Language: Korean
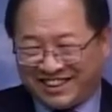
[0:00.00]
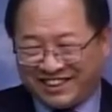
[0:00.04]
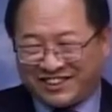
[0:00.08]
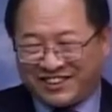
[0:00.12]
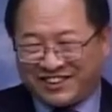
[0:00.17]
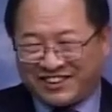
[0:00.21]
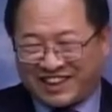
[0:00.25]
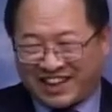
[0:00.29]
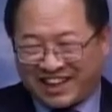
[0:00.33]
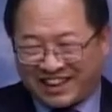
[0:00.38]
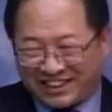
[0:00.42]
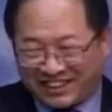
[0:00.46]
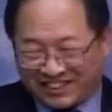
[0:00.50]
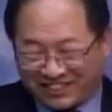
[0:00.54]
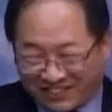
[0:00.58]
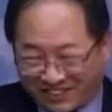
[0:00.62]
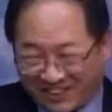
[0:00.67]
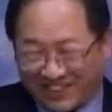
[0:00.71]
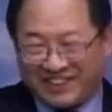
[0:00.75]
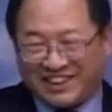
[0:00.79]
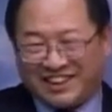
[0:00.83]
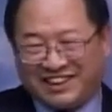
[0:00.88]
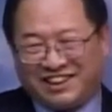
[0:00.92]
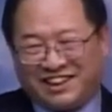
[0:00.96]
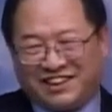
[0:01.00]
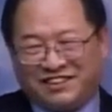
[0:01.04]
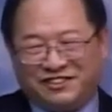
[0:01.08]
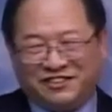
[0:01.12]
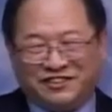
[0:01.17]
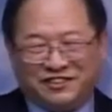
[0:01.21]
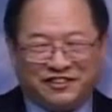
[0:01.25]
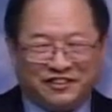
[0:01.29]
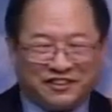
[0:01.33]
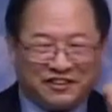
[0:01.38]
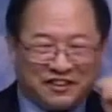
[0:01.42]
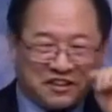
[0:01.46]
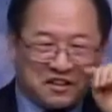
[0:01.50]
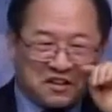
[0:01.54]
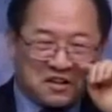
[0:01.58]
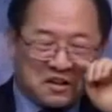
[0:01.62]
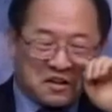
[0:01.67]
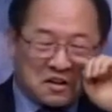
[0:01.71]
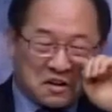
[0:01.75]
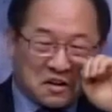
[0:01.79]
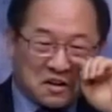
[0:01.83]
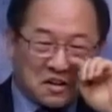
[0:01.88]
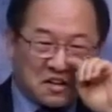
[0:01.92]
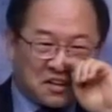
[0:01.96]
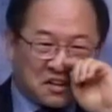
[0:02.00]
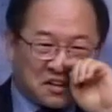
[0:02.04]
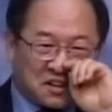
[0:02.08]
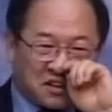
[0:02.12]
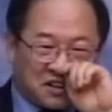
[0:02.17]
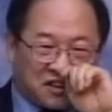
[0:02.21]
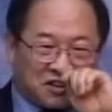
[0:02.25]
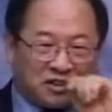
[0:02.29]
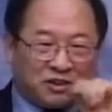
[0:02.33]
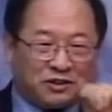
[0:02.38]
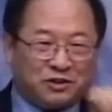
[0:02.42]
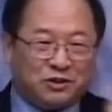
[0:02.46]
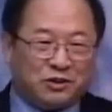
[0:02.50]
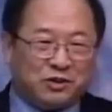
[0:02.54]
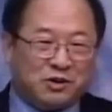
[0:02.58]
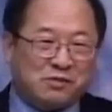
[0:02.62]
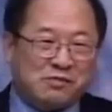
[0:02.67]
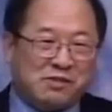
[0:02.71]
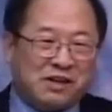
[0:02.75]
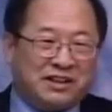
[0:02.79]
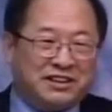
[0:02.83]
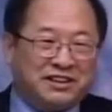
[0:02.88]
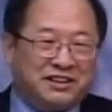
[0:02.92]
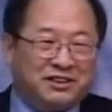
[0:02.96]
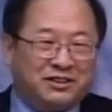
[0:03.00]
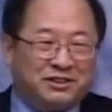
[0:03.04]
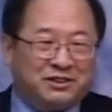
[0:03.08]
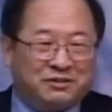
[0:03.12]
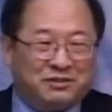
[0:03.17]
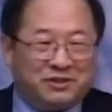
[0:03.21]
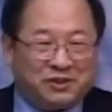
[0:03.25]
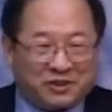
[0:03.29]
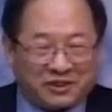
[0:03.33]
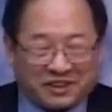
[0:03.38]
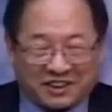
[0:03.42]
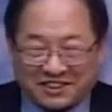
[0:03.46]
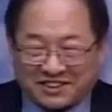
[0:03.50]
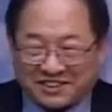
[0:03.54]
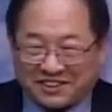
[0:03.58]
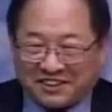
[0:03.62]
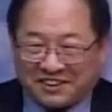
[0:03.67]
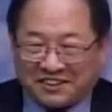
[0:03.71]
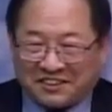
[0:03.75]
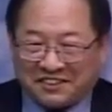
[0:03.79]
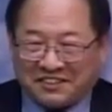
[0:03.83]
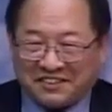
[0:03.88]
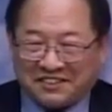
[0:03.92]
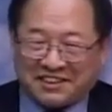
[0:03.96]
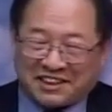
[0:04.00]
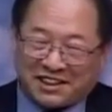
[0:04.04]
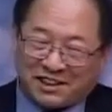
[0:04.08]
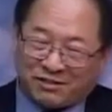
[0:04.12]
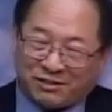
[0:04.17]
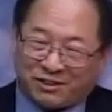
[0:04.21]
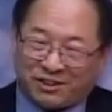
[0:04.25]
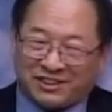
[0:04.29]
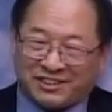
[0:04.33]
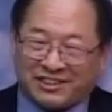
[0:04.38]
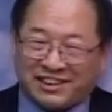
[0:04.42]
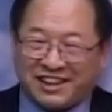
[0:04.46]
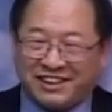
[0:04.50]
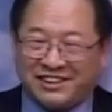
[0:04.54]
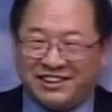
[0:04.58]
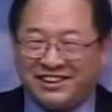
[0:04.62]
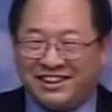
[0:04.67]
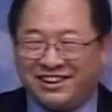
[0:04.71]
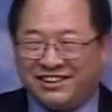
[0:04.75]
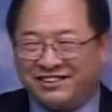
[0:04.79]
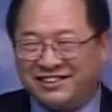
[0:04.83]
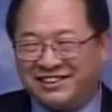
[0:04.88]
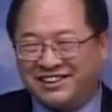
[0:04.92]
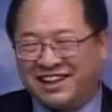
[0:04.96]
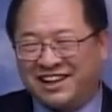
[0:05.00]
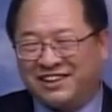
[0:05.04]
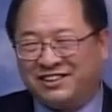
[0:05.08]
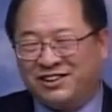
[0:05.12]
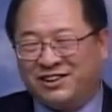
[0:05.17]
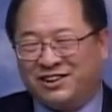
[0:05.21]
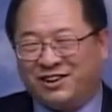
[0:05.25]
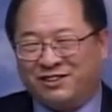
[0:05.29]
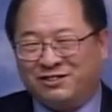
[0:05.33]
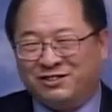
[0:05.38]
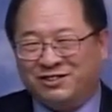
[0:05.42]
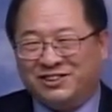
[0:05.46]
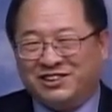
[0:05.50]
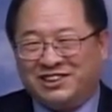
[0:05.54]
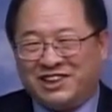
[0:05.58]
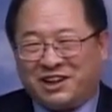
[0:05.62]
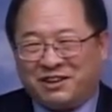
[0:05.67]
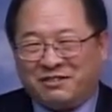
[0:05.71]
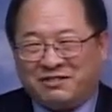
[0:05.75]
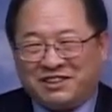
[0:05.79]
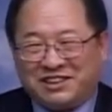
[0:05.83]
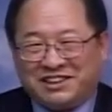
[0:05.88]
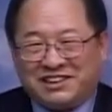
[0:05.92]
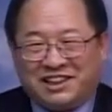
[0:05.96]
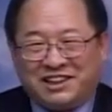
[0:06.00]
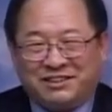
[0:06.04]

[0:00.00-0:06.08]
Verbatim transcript: 또 산이 또 하나 나오고. 저도 그만이었으면 좋겠어요. 근데 이번 산, 산을 넘고 나오면 그